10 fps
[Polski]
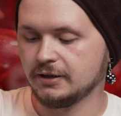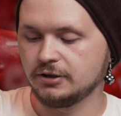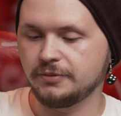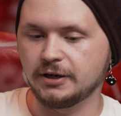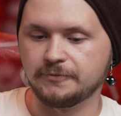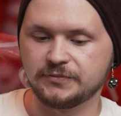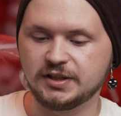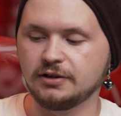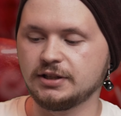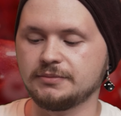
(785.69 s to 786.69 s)
Dobra,
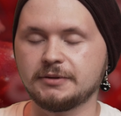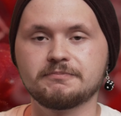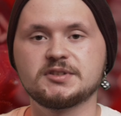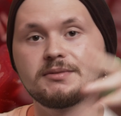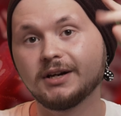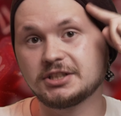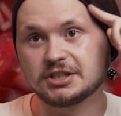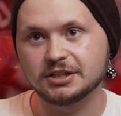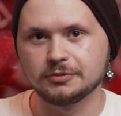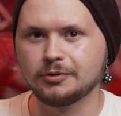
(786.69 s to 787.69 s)
tyle ode mnie. Trzymajcie
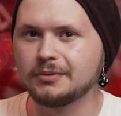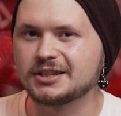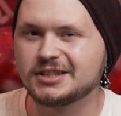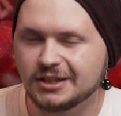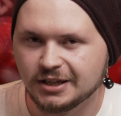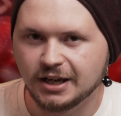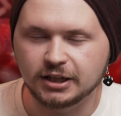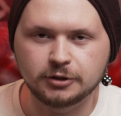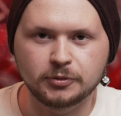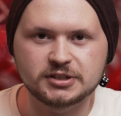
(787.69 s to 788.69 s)
się, to byłem ja, Seal,
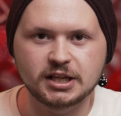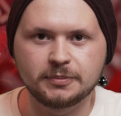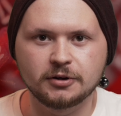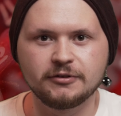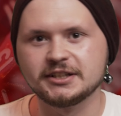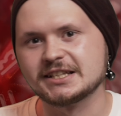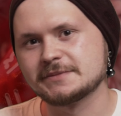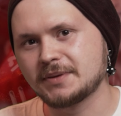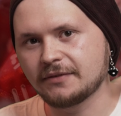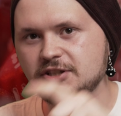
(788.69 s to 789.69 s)
a to Polskie RPGowanie.
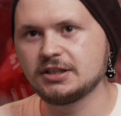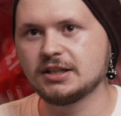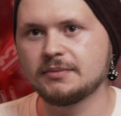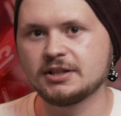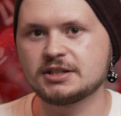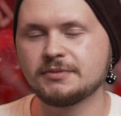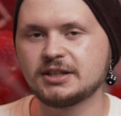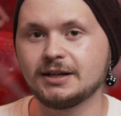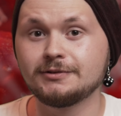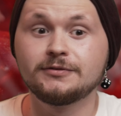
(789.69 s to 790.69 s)
Sprawdźcie inne ma nasze
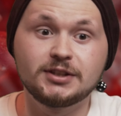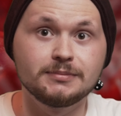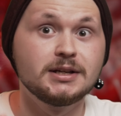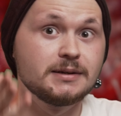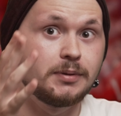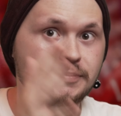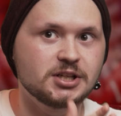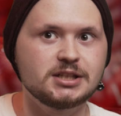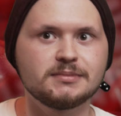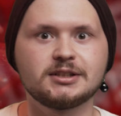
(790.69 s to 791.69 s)
materiały, w tym
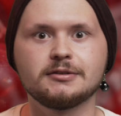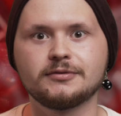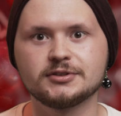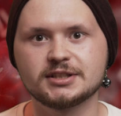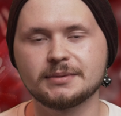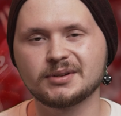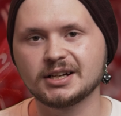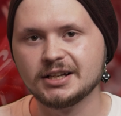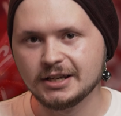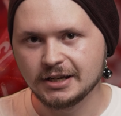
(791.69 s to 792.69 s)
poprzedni materiał w Chodzę Tamkach